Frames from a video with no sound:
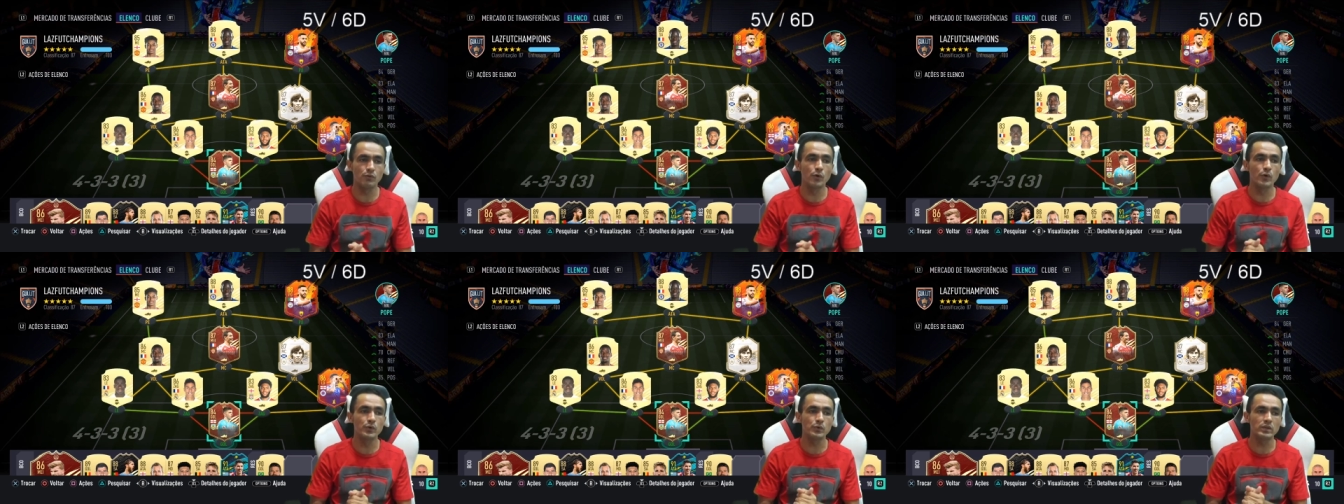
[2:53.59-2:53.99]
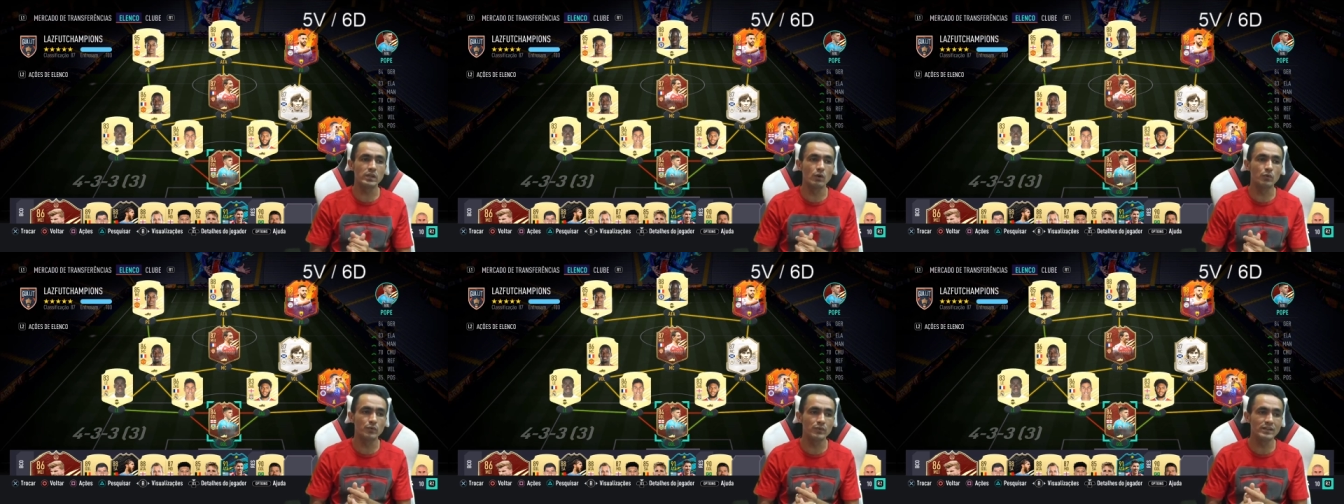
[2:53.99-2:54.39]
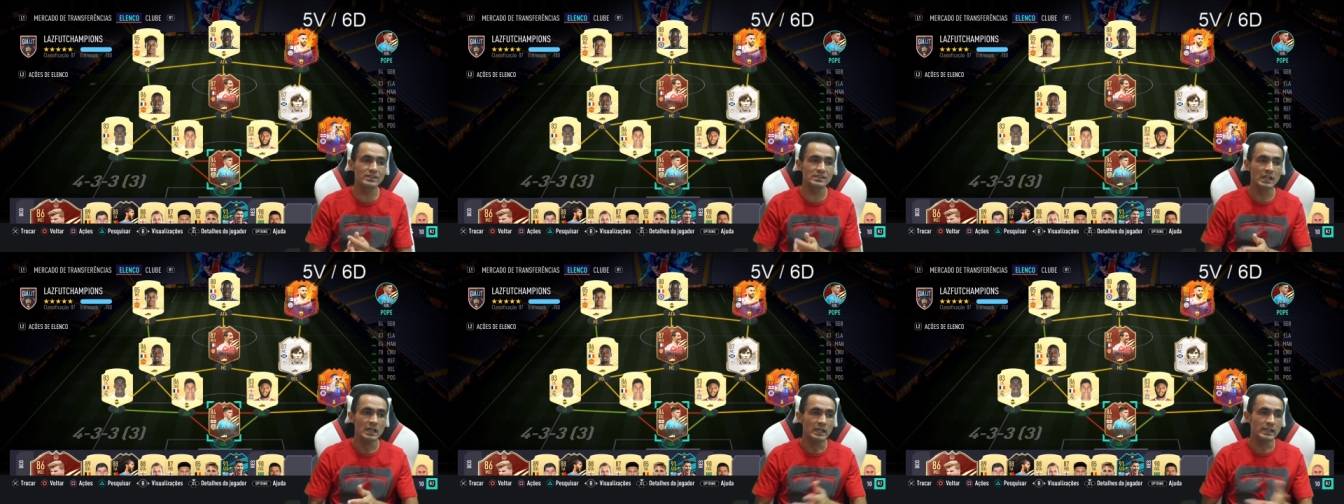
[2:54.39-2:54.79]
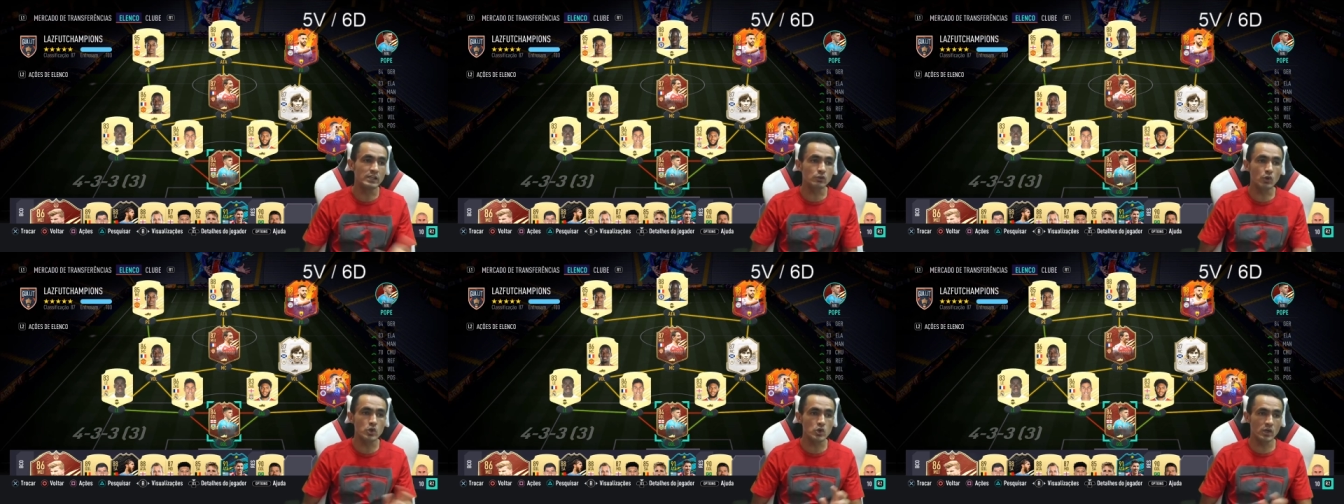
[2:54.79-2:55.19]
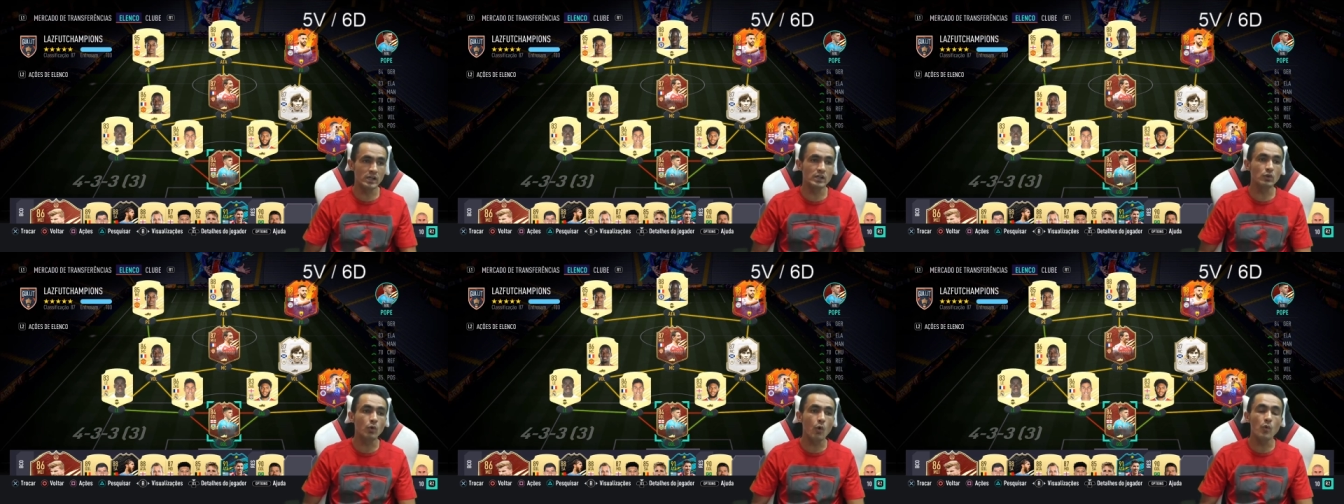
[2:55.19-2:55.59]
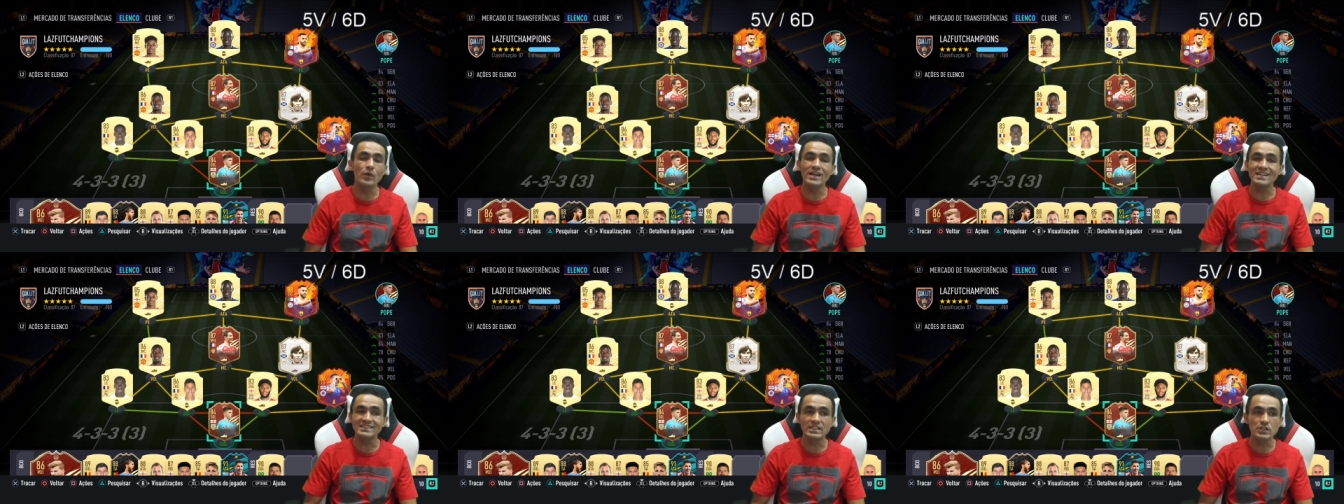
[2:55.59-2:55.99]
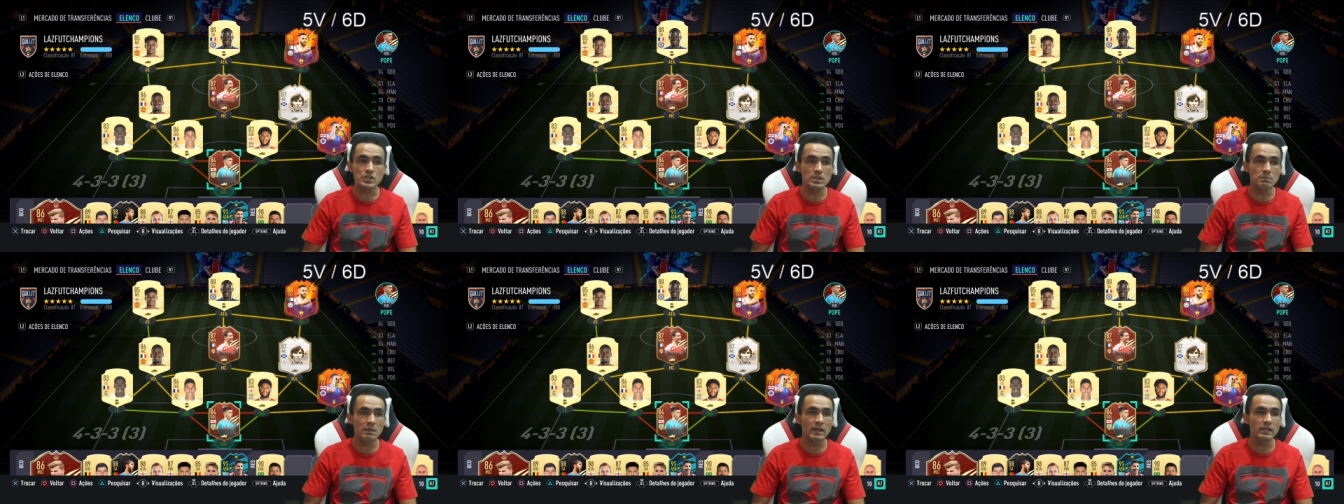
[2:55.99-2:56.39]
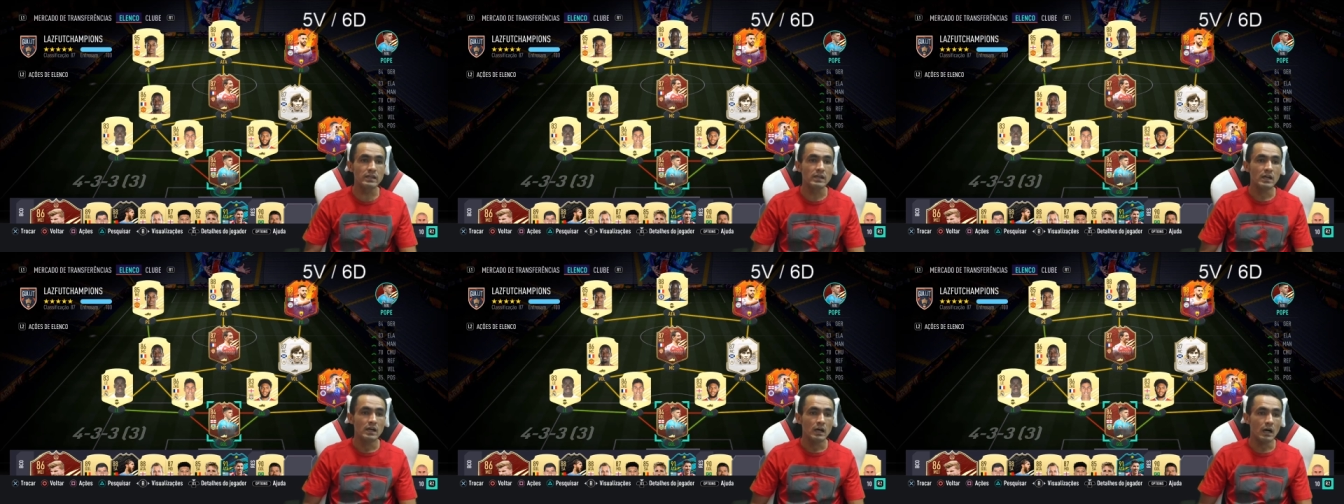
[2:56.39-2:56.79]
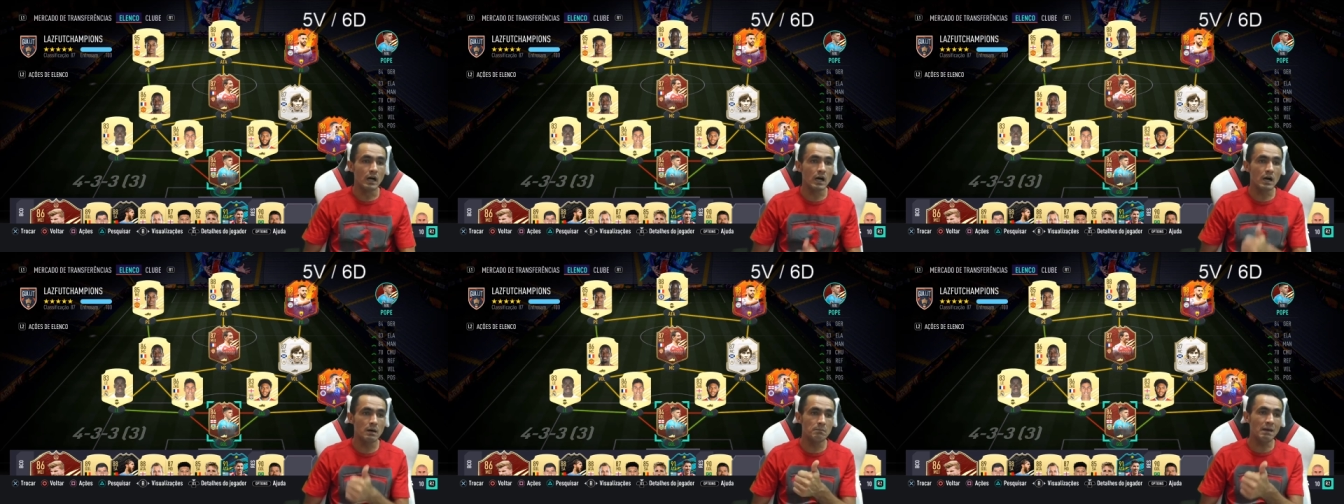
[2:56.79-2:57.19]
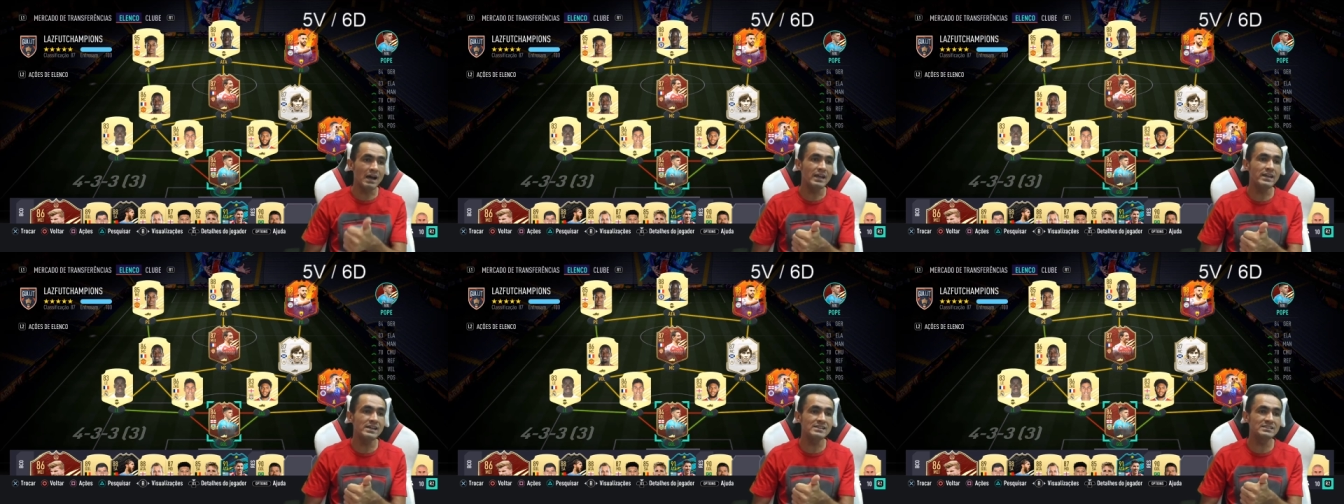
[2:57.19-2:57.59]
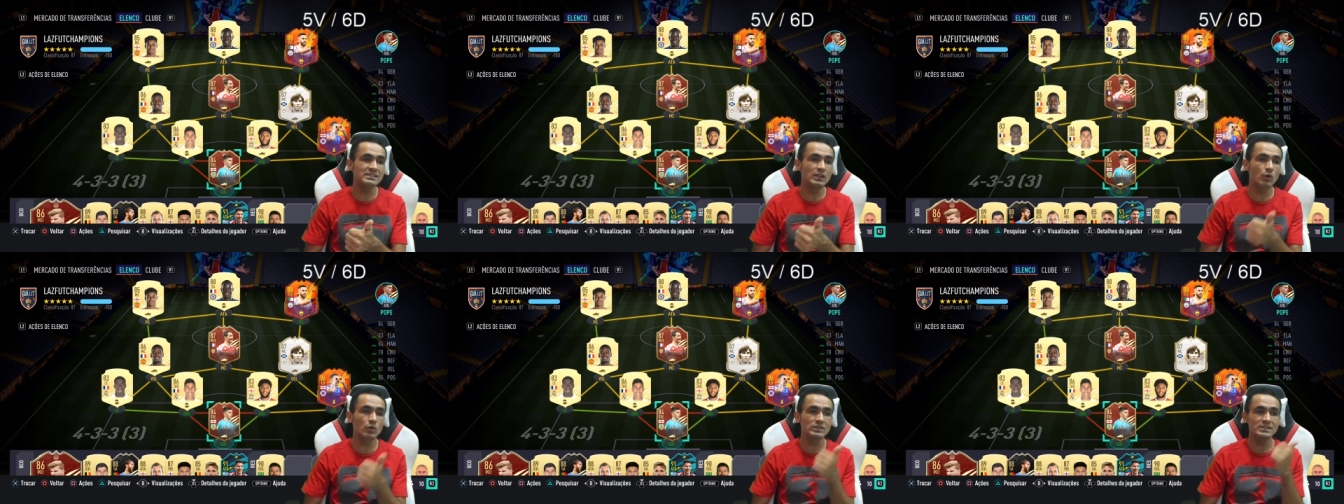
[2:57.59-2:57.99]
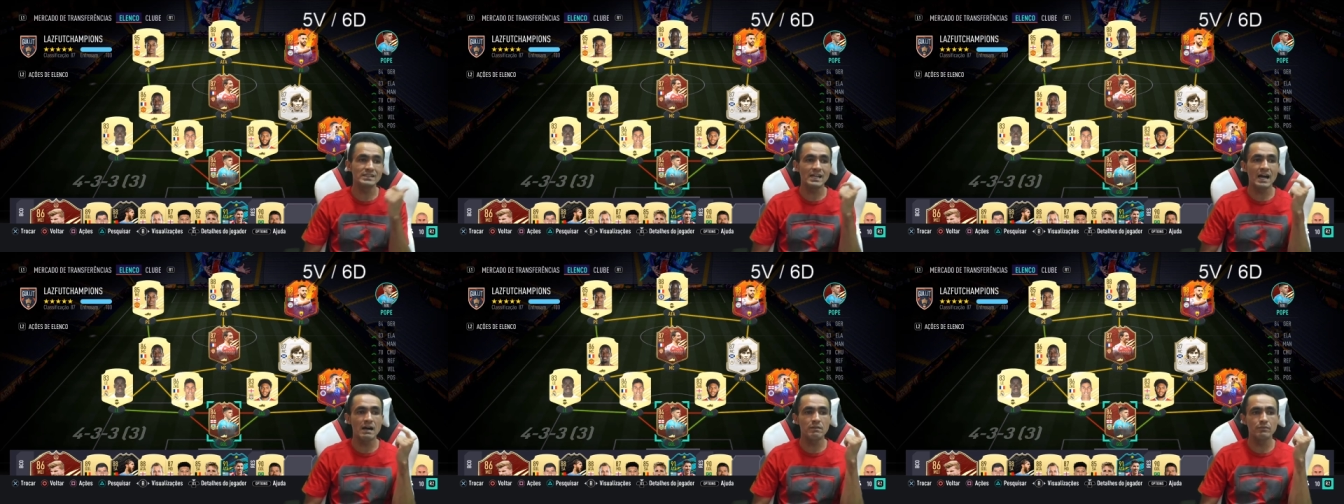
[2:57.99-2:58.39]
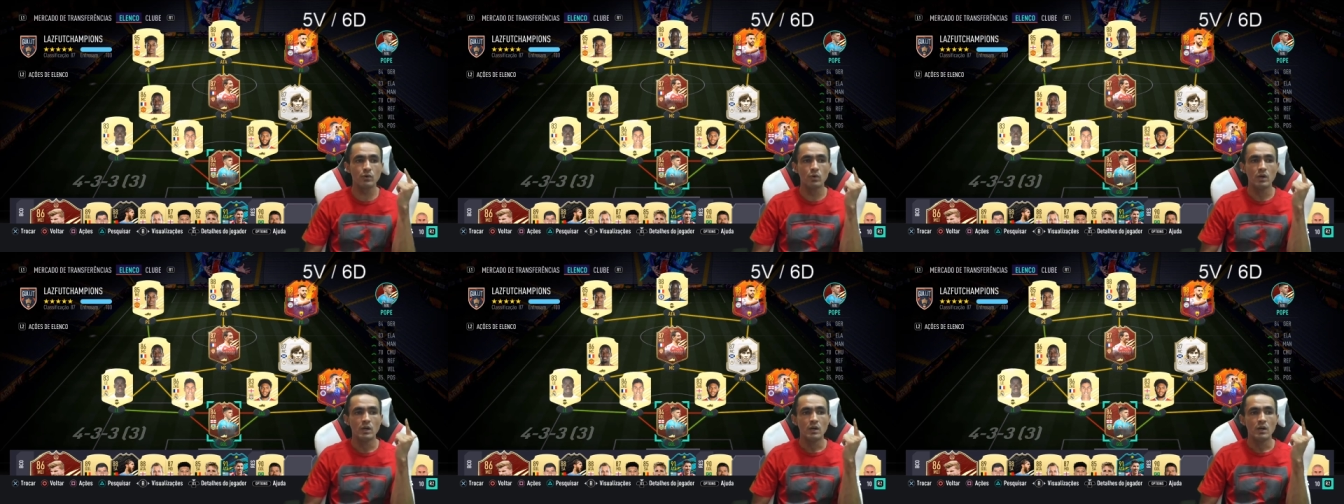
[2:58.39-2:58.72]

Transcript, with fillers: Foi o que eu fiz e tô jogando com esse time aí. Uh, ah, Marrez negociável